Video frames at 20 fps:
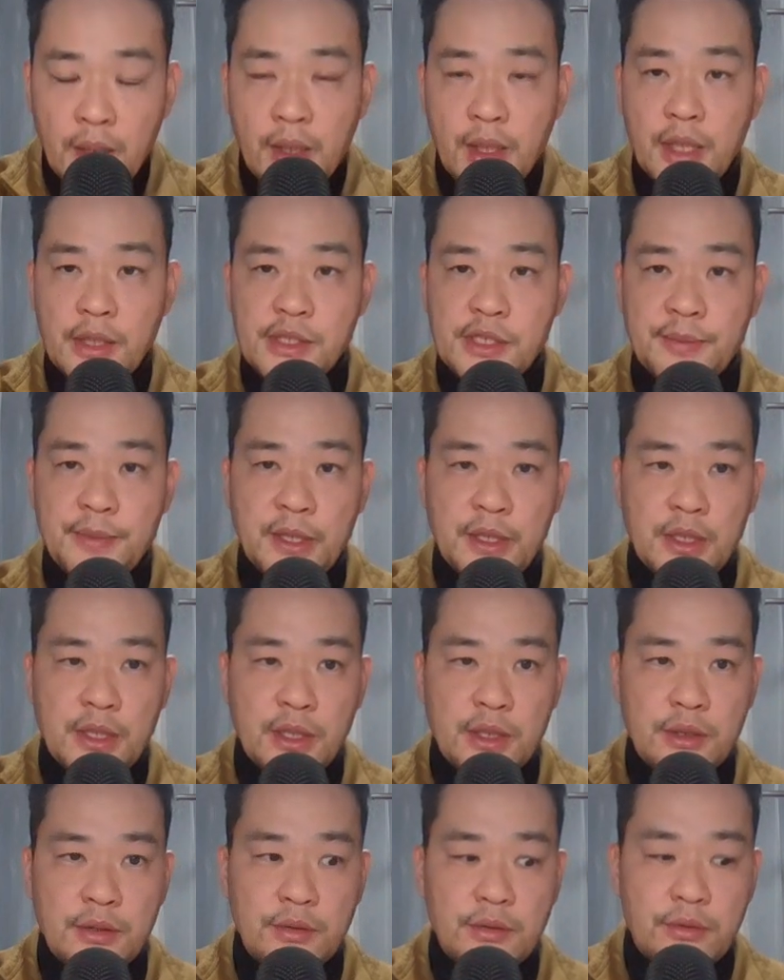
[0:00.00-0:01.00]

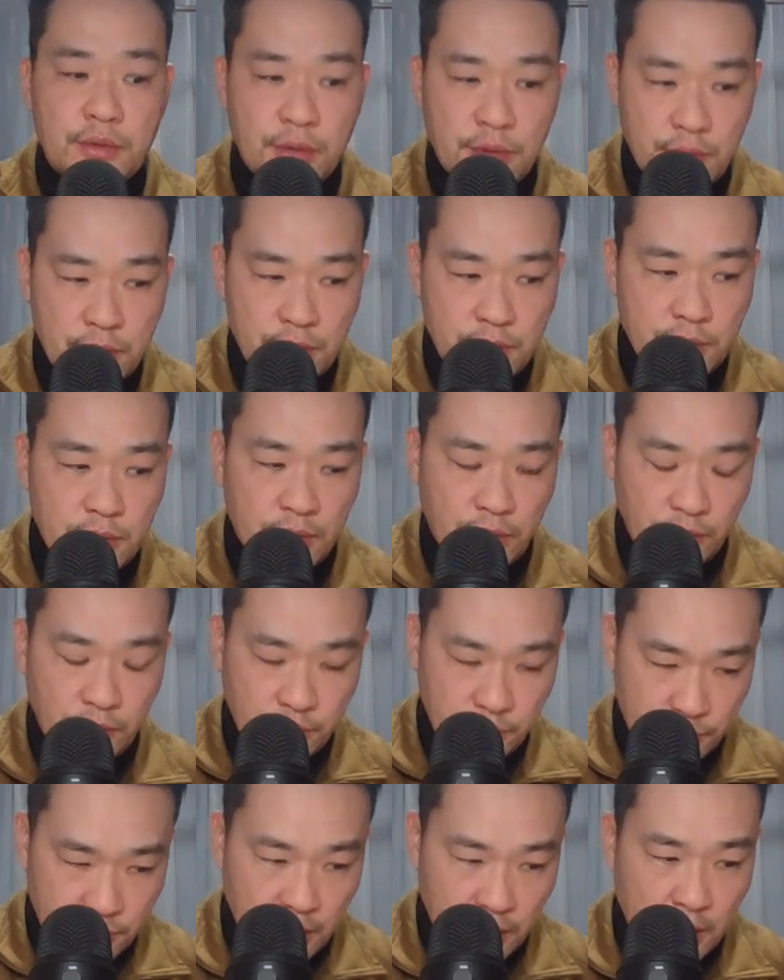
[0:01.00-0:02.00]
LGBTQ という
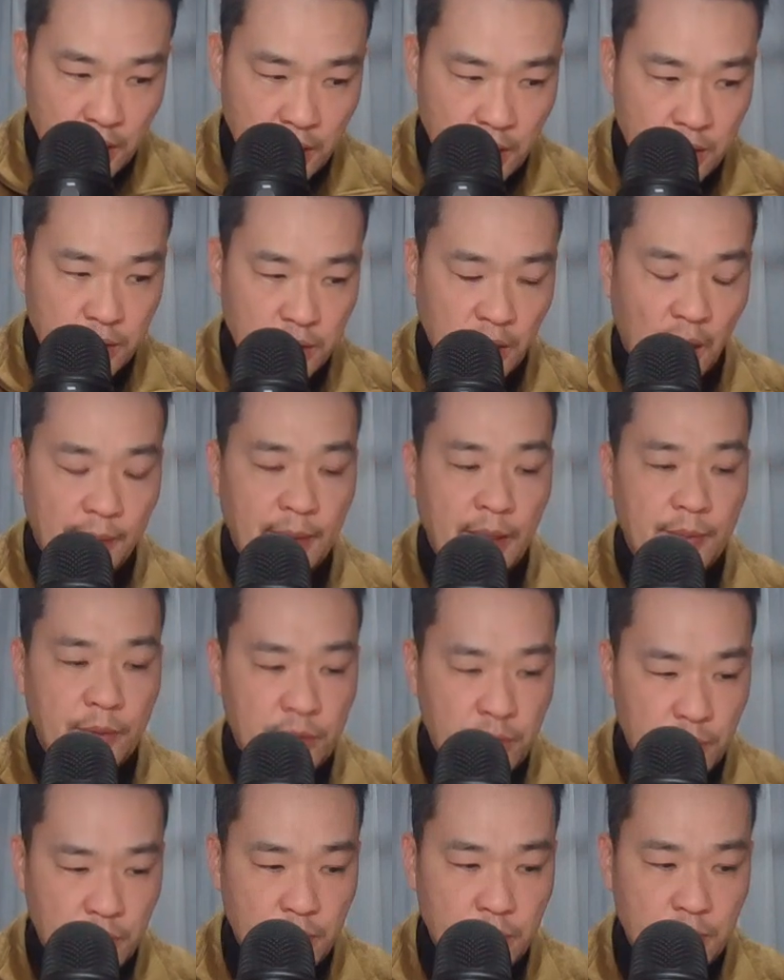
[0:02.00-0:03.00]
特殊なね賜
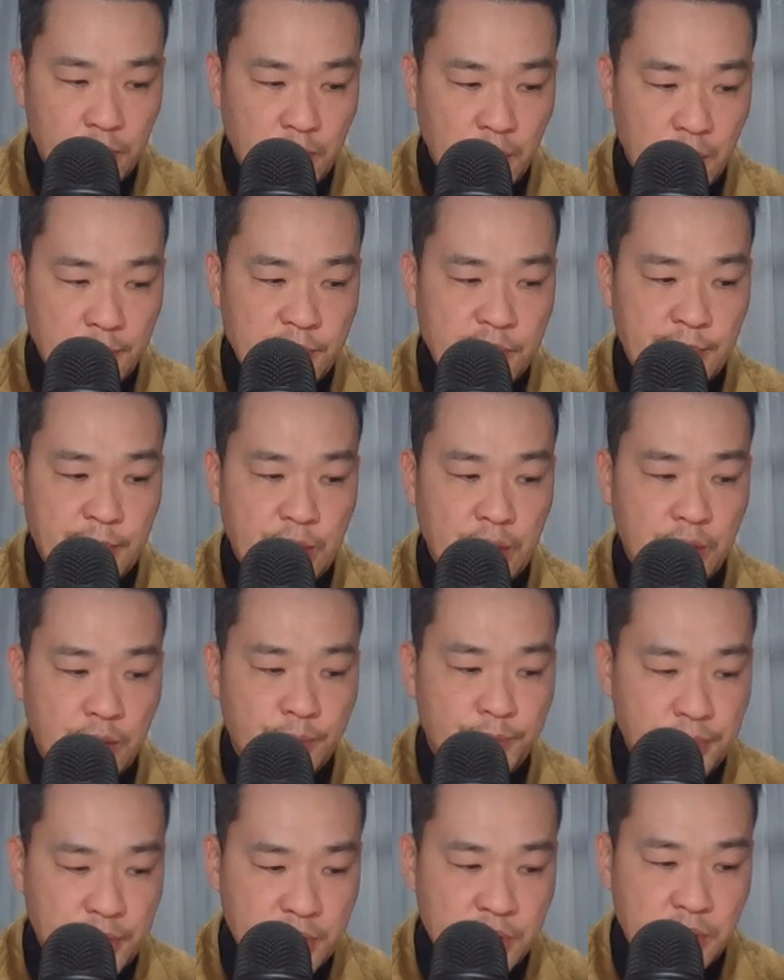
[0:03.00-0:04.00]
物神様から
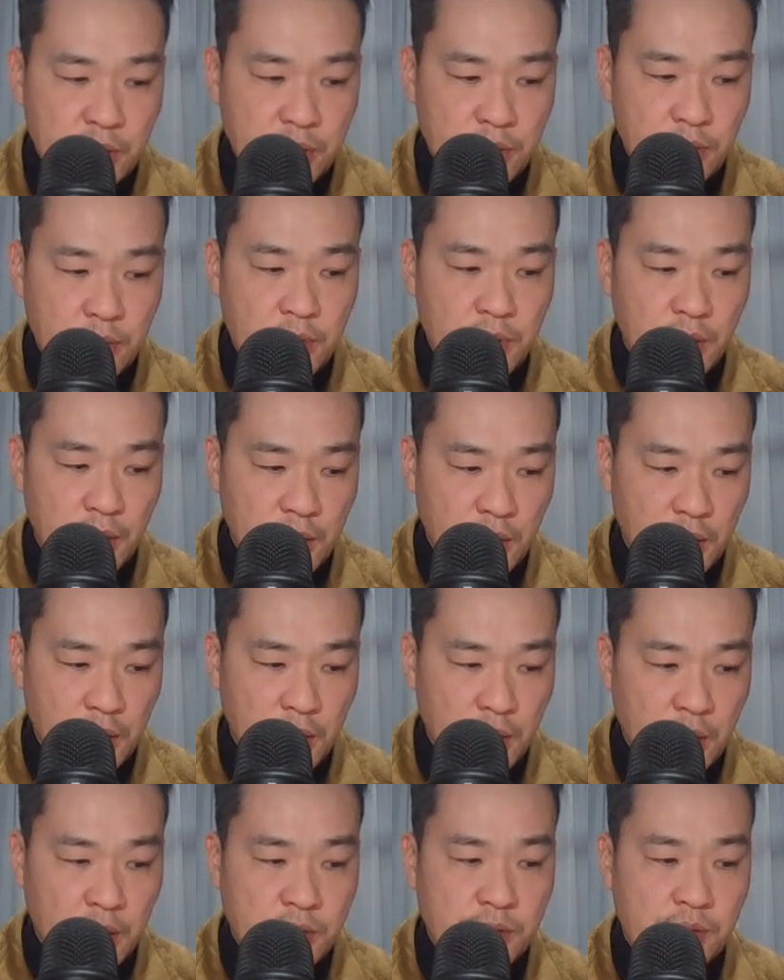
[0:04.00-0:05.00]
のプレゼントをいただ
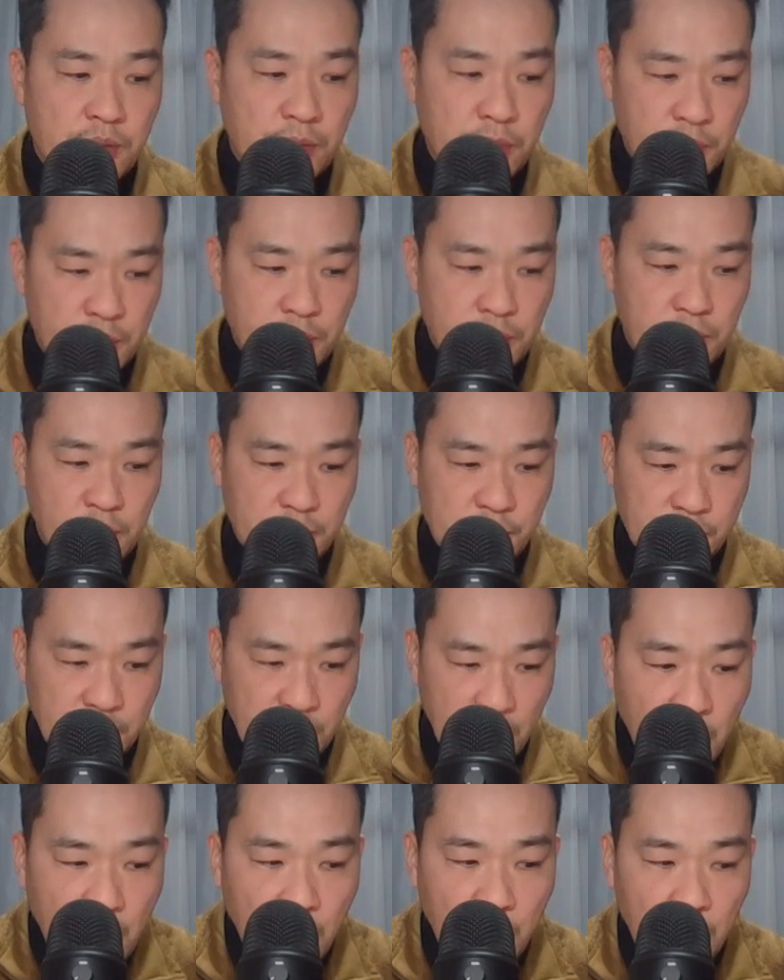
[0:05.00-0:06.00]
いたその人た
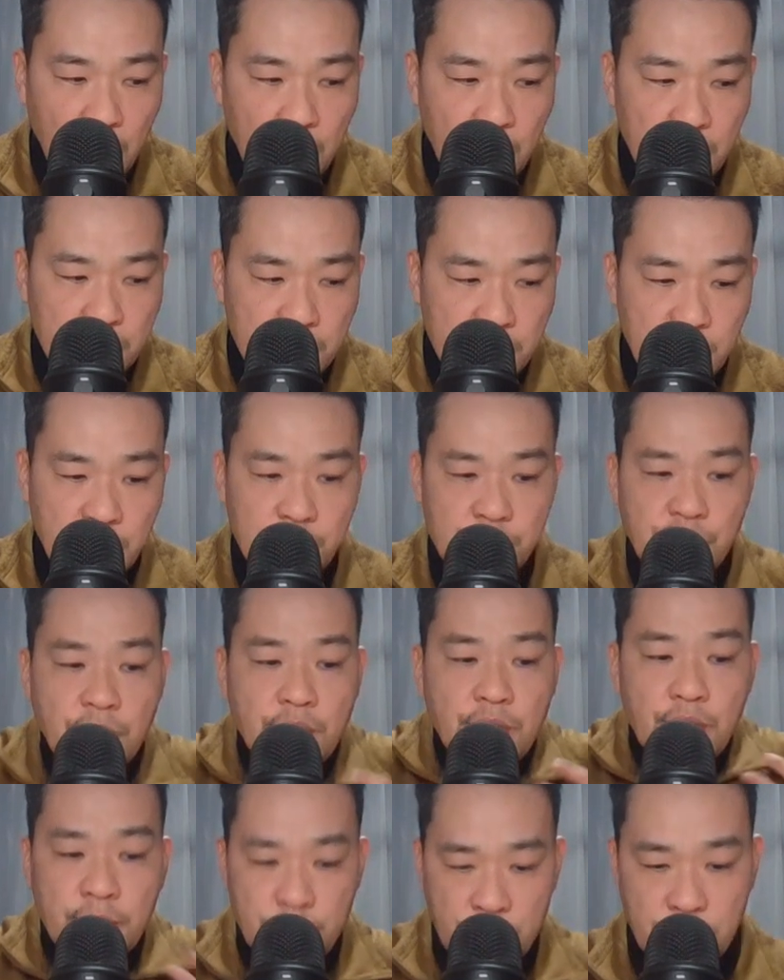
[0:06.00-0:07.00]
ちが聖書
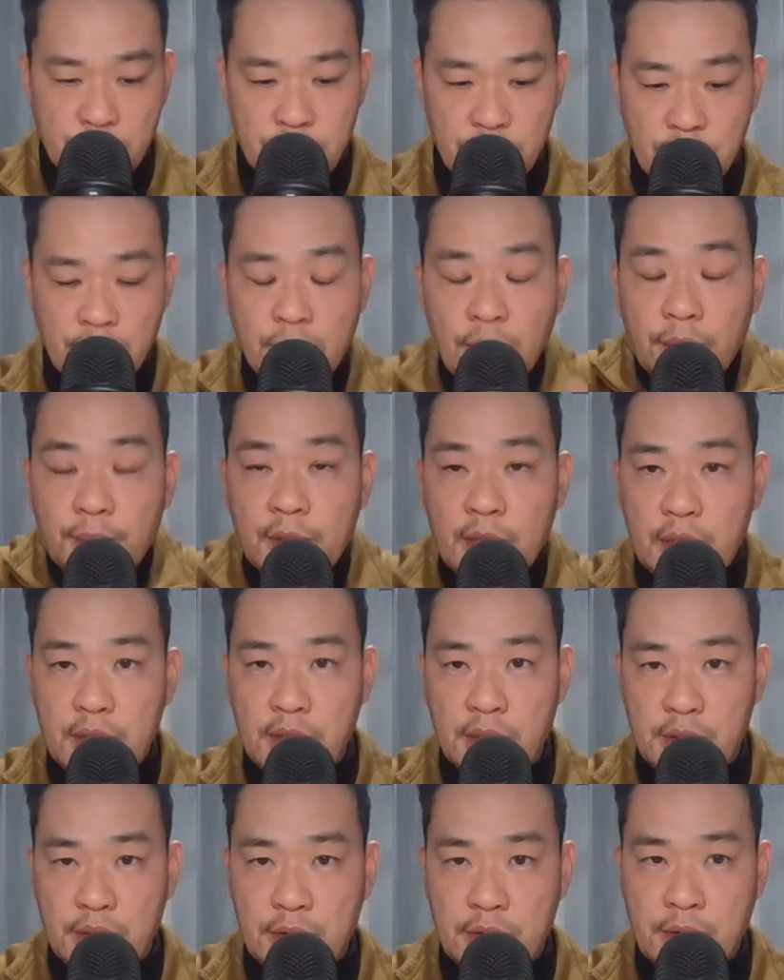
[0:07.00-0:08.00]
を読むその読み
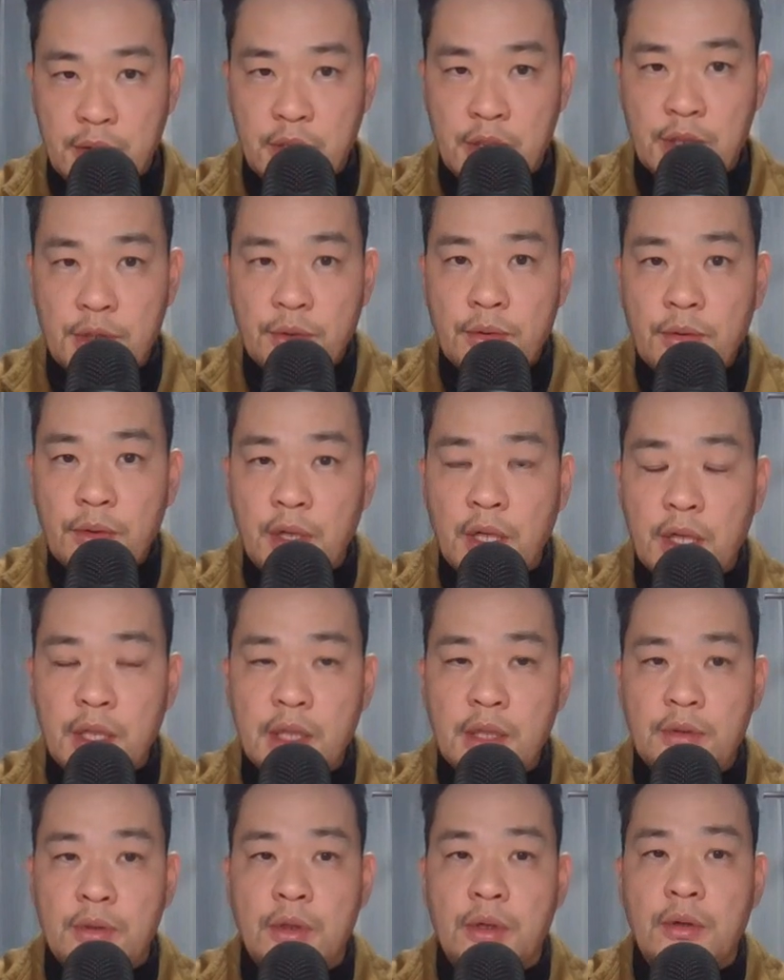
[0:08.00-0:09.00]
方っていうのは教
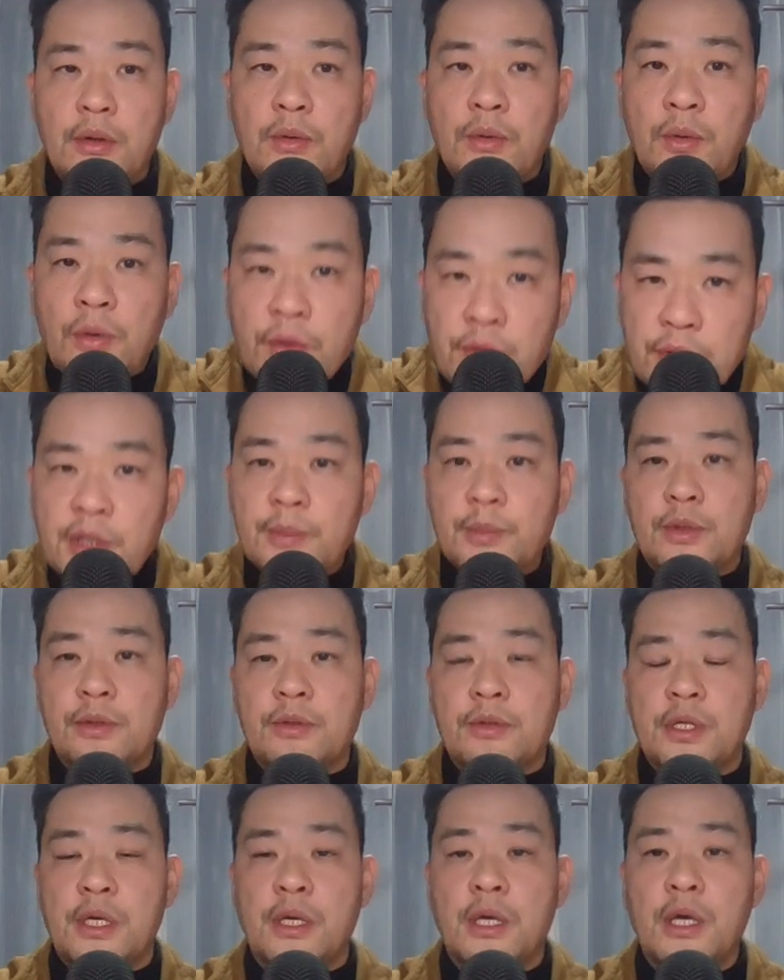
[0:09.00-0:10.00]
会への贈り
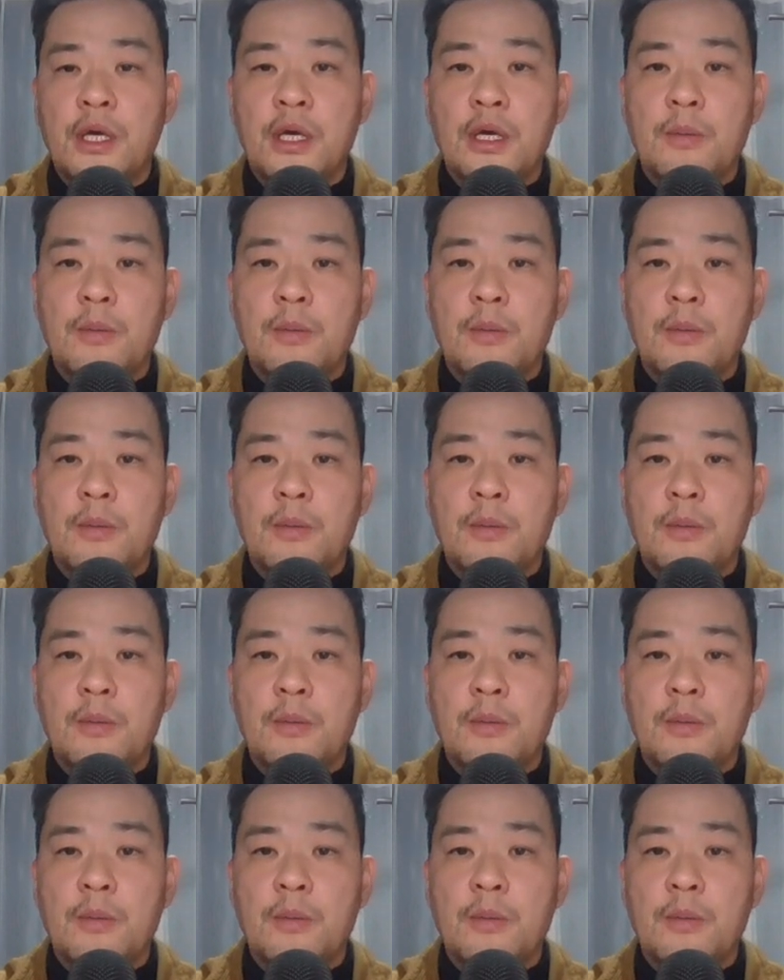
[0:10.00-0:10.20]
物に